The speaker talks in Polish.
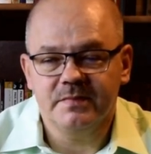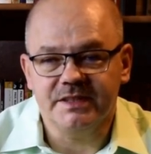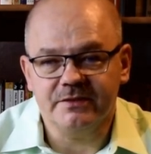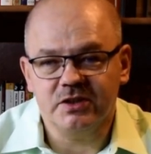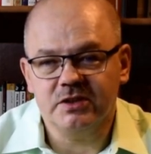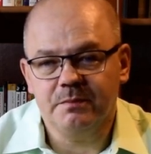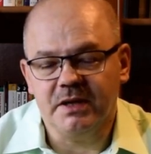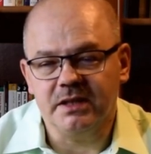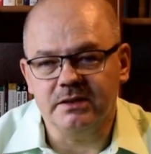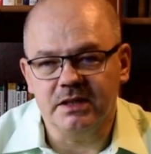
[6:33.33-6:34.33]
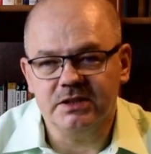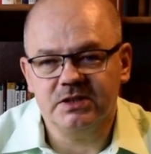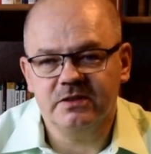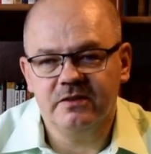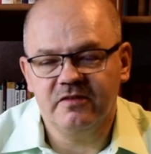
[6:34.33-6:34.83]
Zawsze, gdy pada
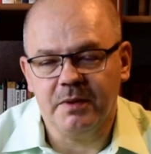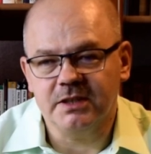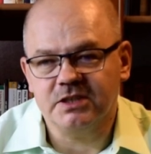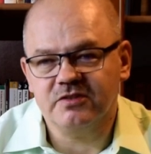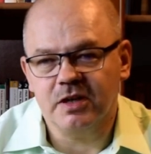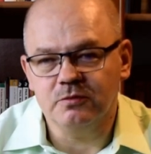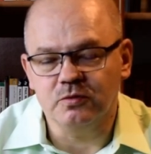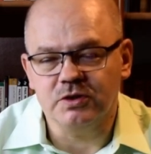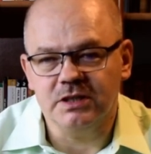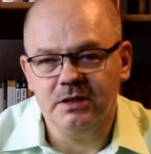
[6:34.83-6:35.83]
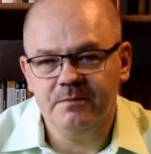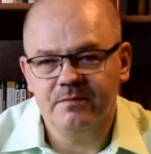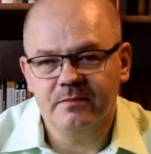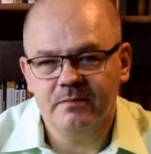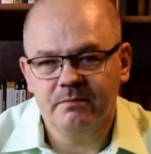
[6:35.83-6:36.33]
deszcz, wpadasz w kałużę,
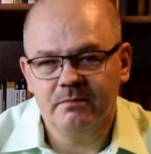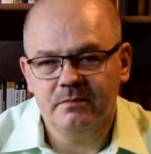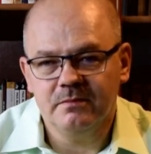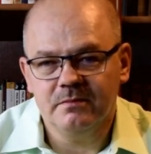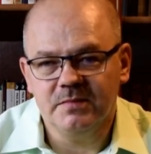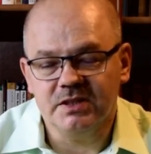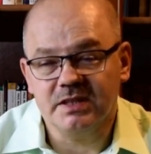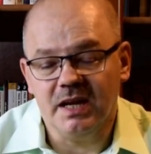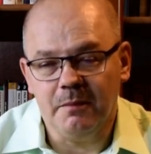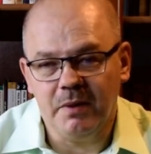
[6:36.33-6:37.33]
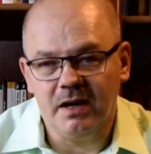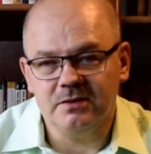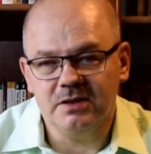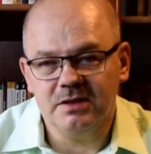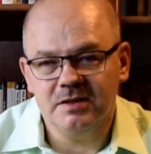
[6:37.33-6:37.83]
jest
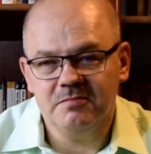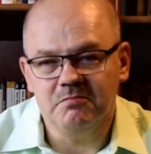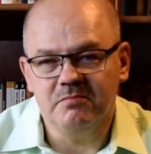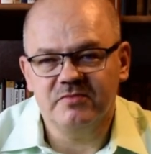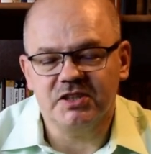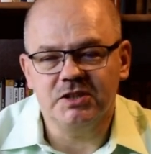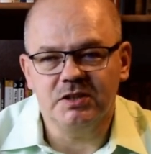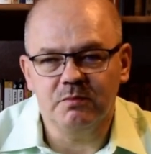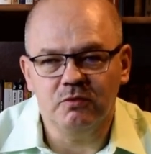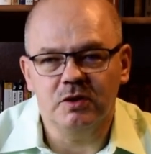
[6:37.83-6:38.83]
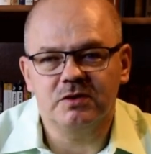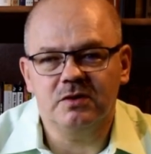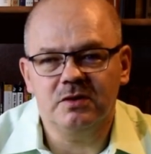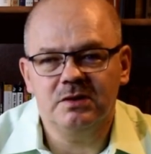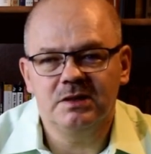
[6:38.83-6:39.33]
chlapanie, wszędzie
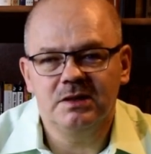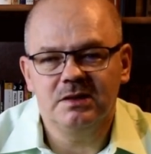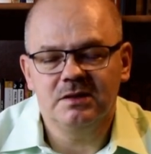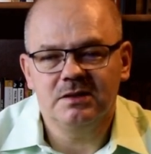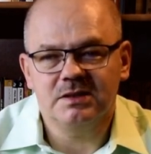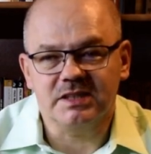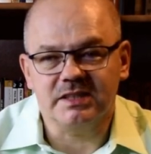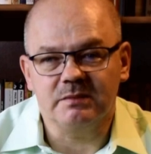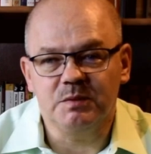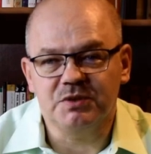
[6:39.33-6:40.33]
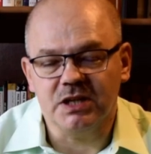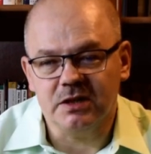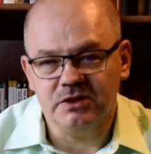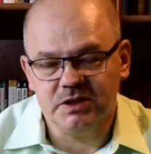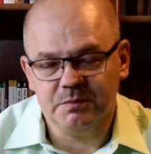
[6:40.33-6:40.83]
błoto, czasami
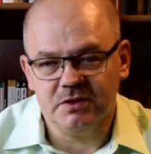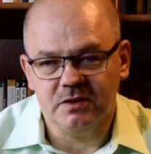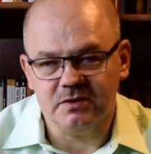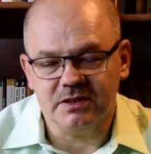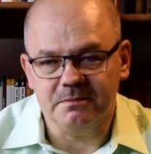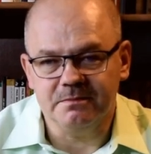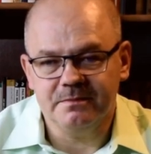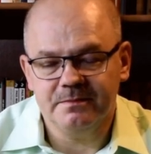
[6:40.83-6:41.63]
przekniesz pod nosem.